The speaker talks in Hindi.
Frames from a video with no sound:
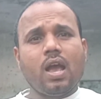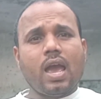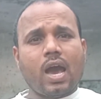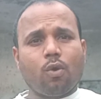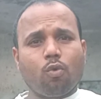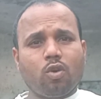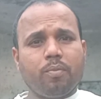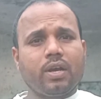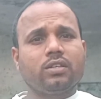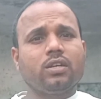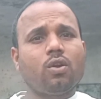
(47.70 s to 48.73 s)

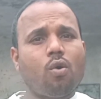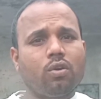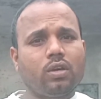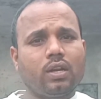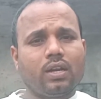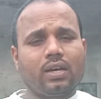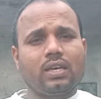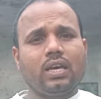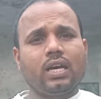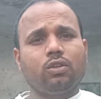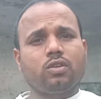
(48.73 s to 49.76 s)
नोटिफिकेशन ऑन करके
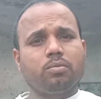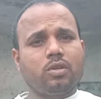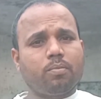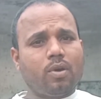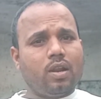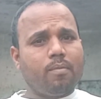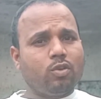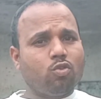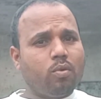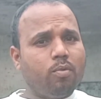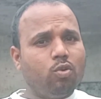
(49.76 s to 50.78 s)
रखिएगा तो सबसे पहले मैं जो
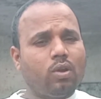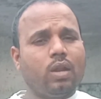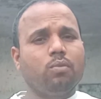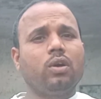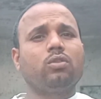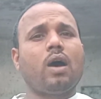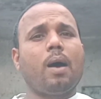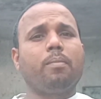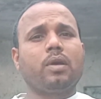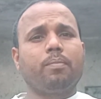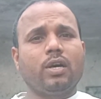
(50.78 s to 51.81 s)
भी वीडियो डालूंगा तो
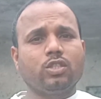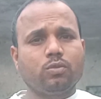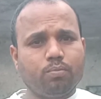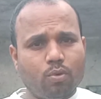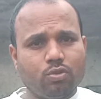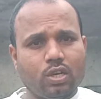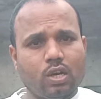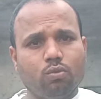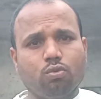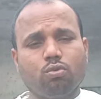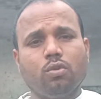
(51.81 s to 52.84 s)
आपके पास पहुँचेगा
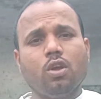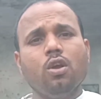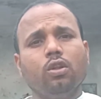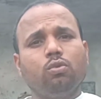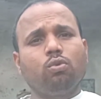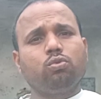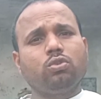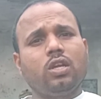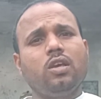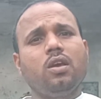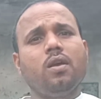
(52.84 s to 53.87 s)
दोस्तों तो दोस्तों
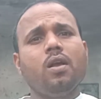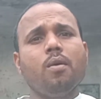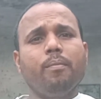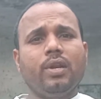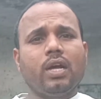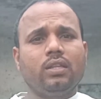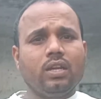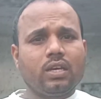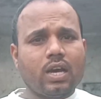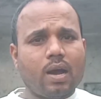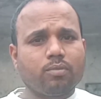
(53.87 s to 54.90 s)
चलिए बिना देर के
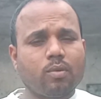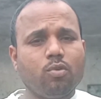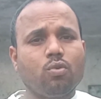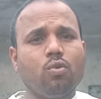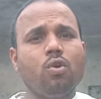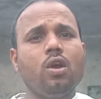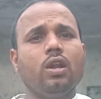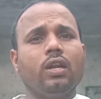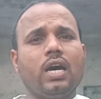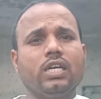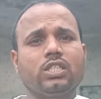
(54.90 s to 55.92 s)
आप सभी को
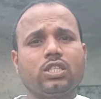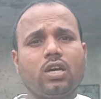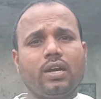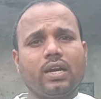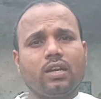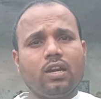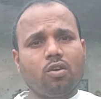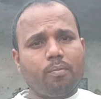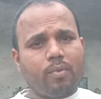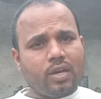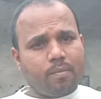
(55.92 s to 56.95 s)
नास कंटेक्टिंग
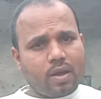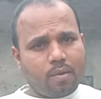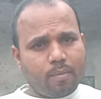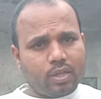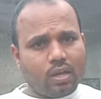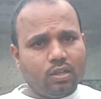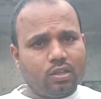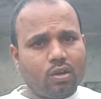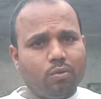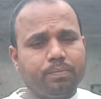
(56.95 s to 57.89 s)
कंपनी के बारे में बता देता हूँ